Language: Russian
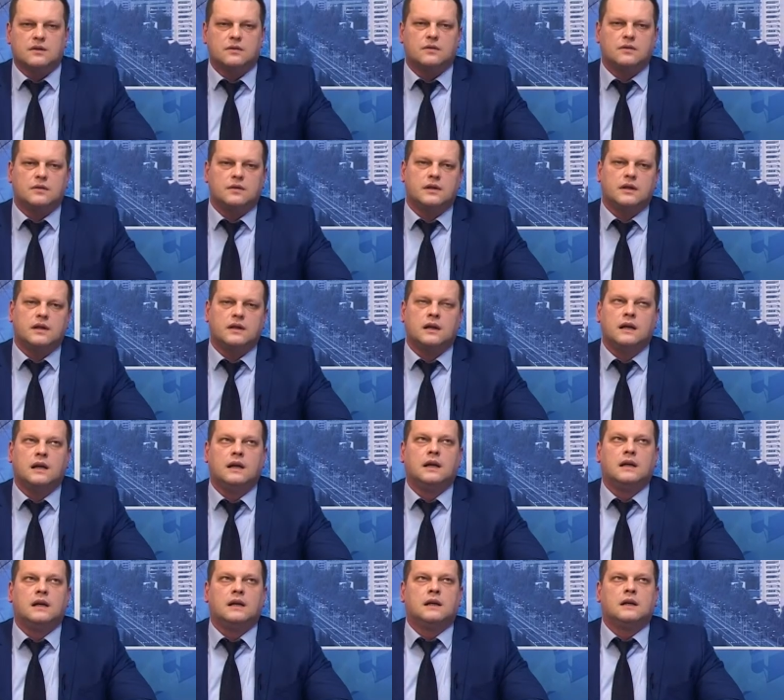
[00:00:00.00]
города.
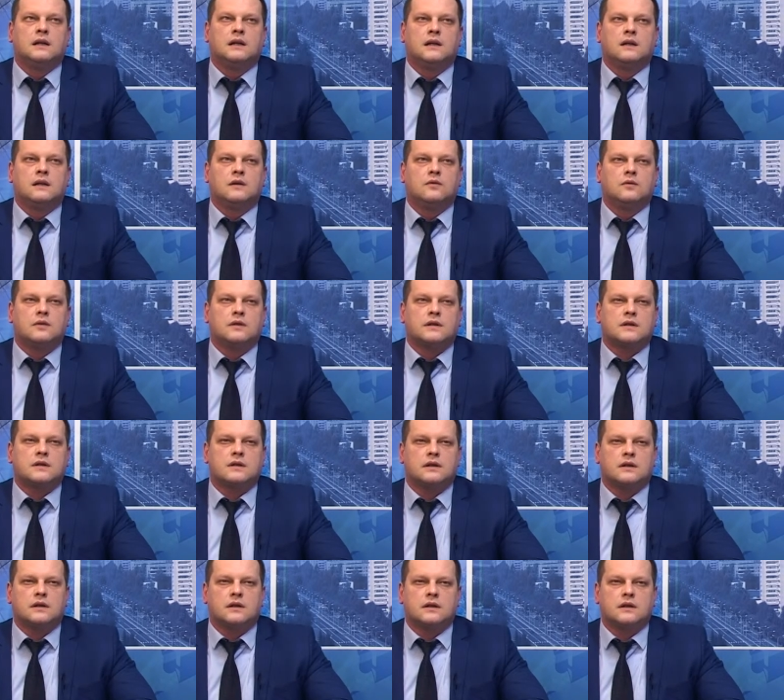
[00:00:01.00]
Для этого у
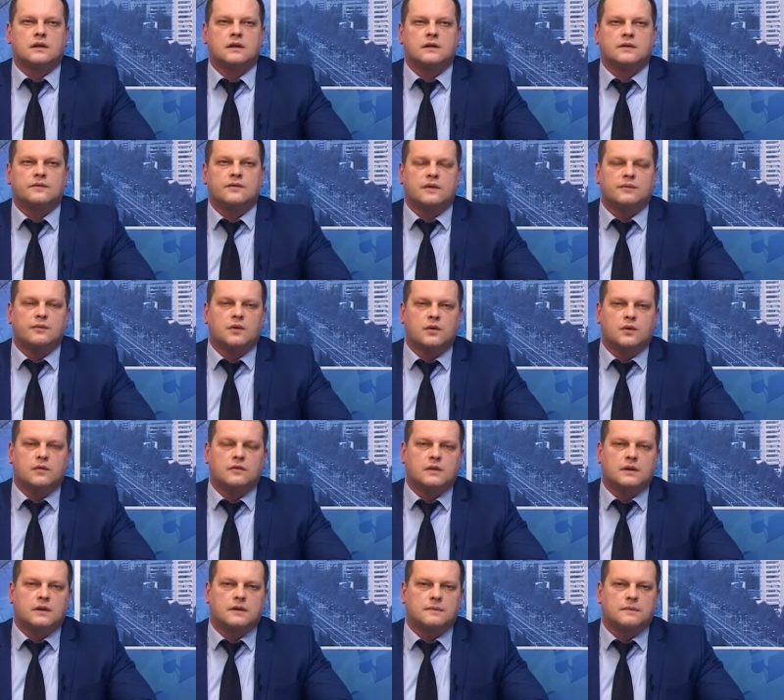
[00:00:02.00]
нас а,
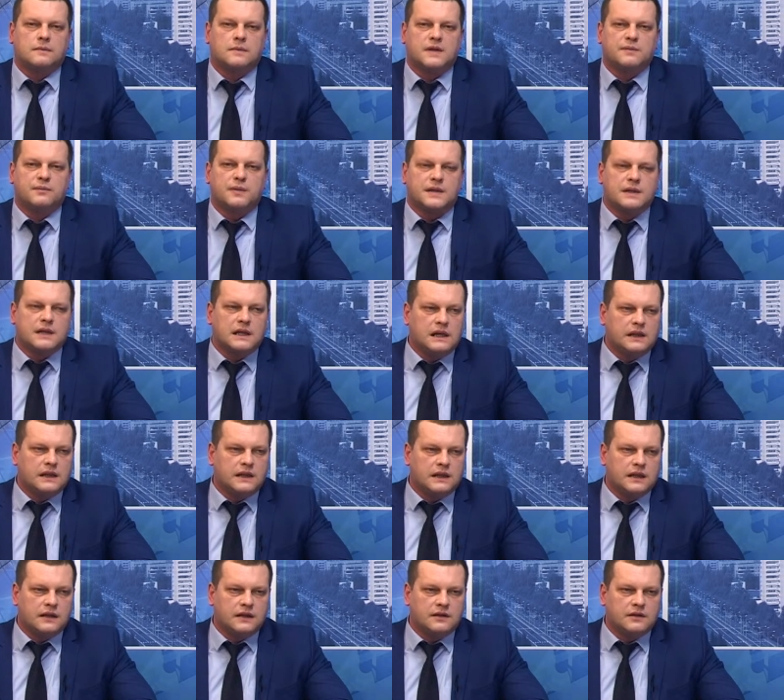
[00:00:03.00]
сформирован
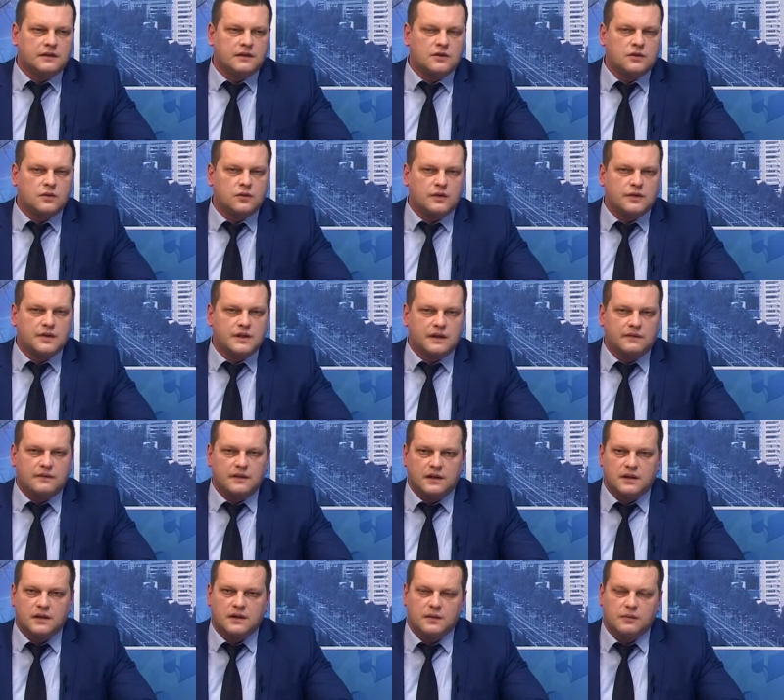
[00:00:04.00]
специальный координационный
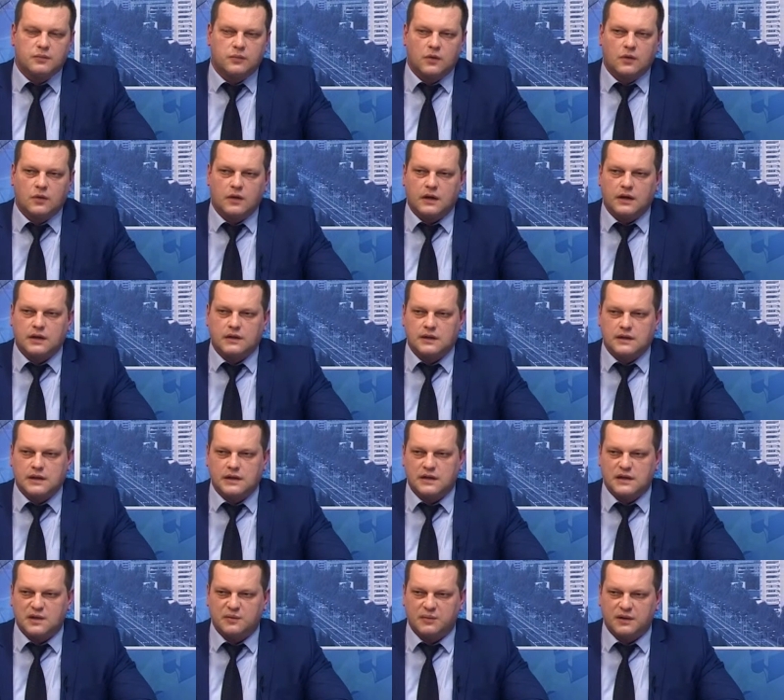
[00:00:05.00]
совет по
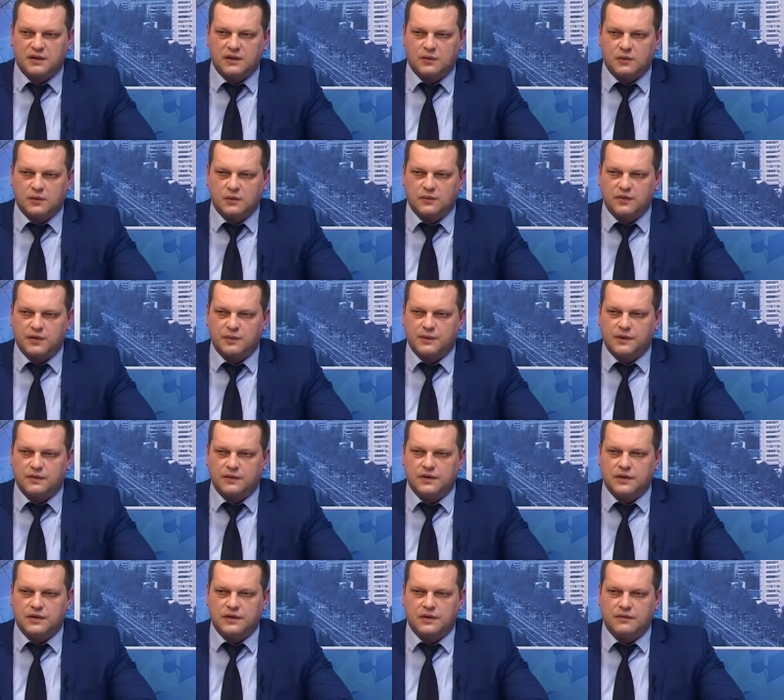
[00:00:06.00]
организации подготовки
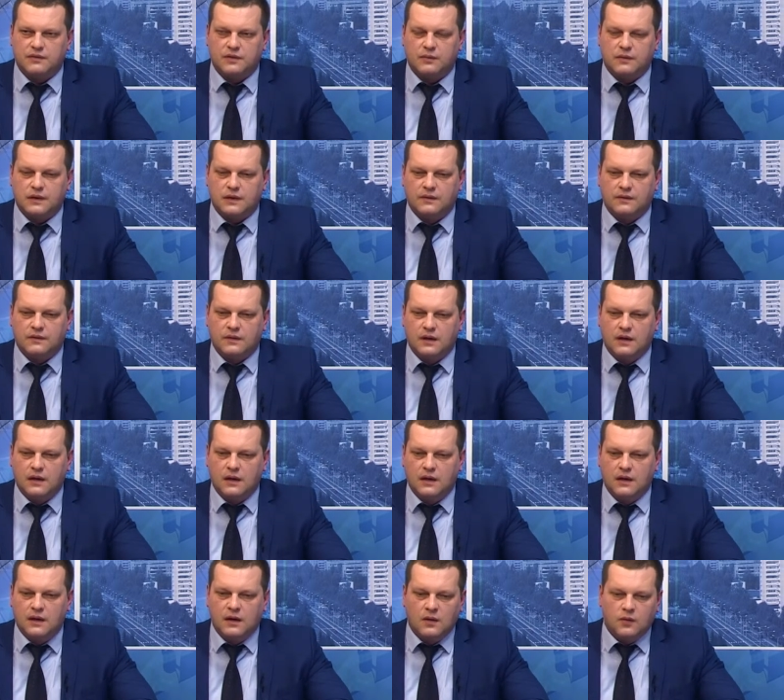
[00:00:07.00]
проведения выборов.
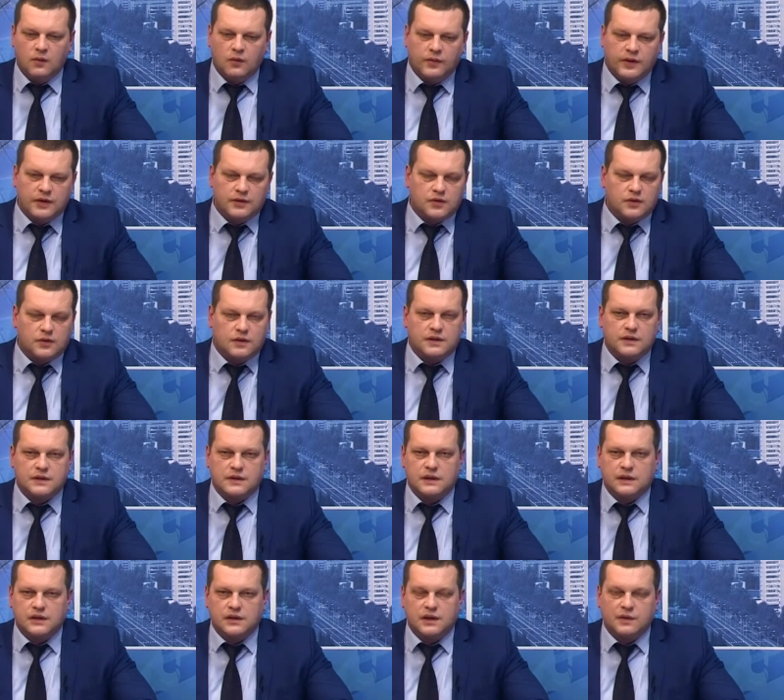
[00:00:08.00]
Уверен, что это
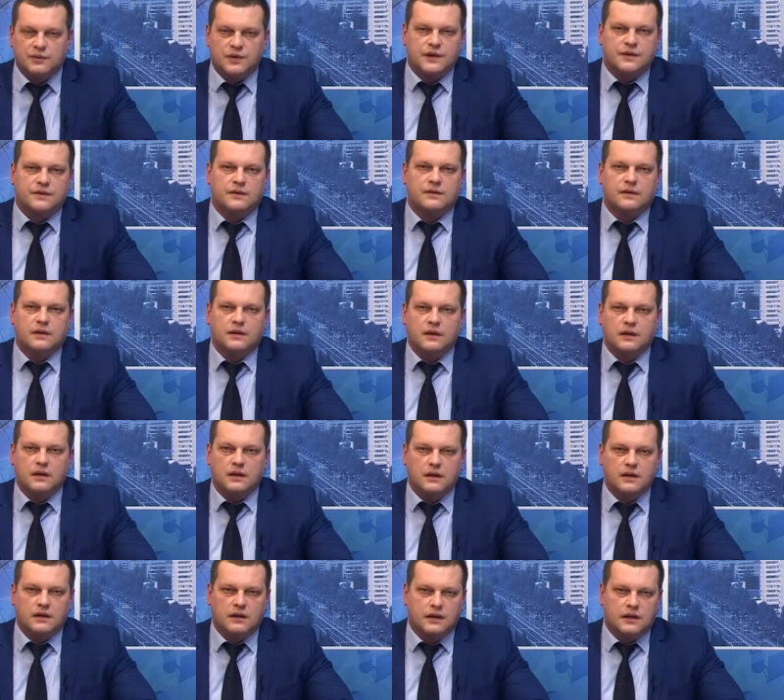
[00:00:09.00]
задача общественных
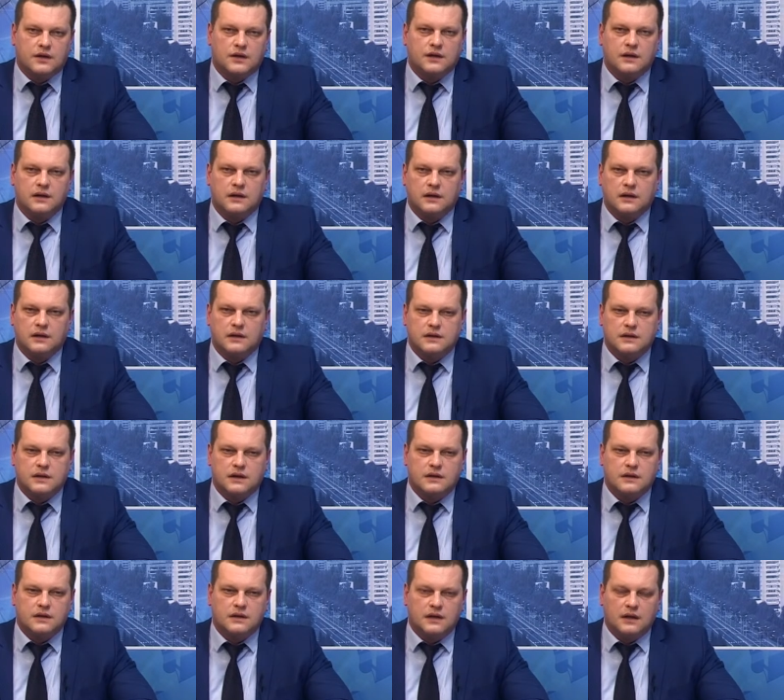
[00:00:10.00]
наших
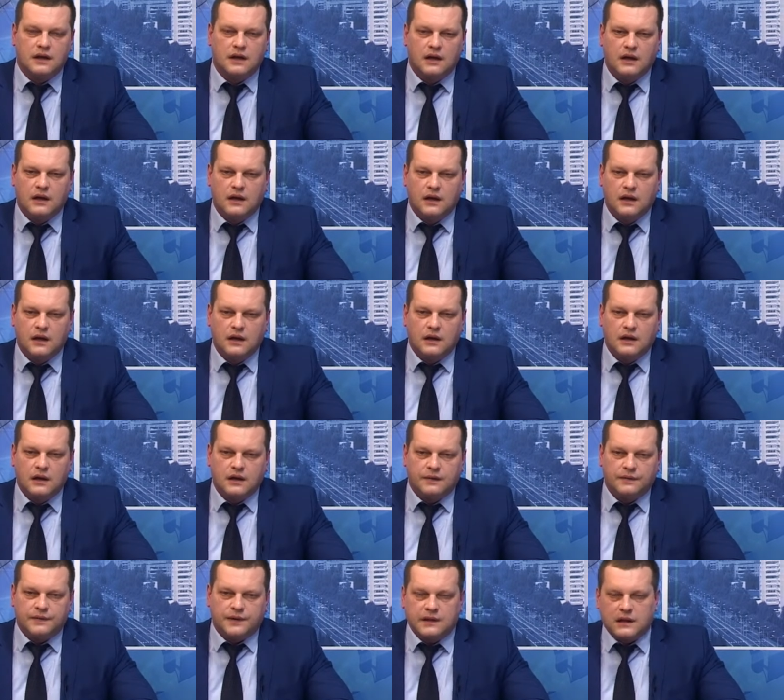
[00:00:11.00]
организаций,
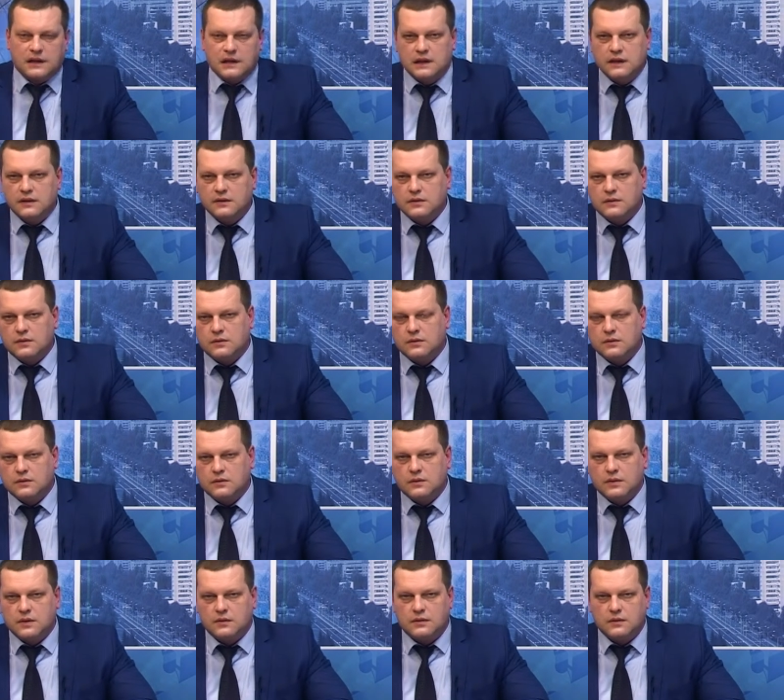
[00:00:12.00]
федеральных
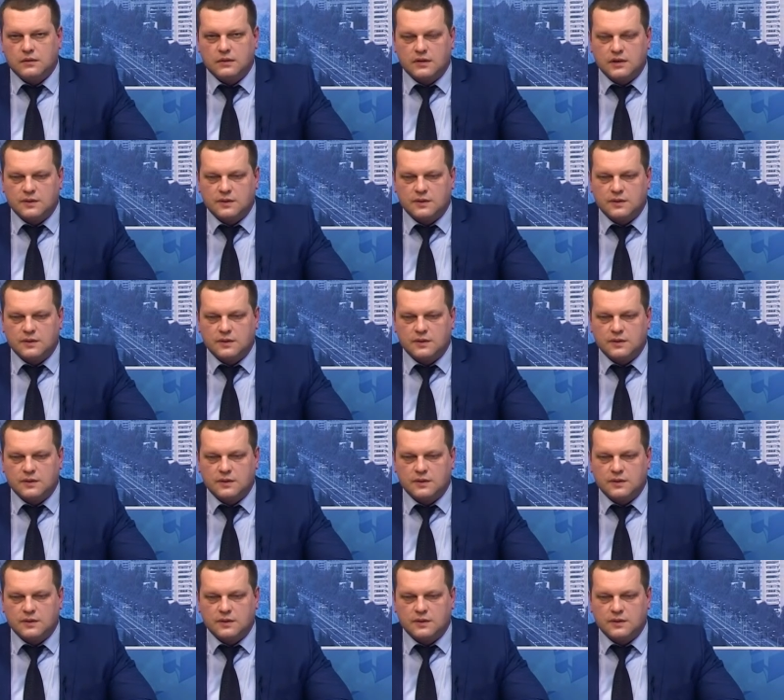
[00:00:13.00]
структур, которые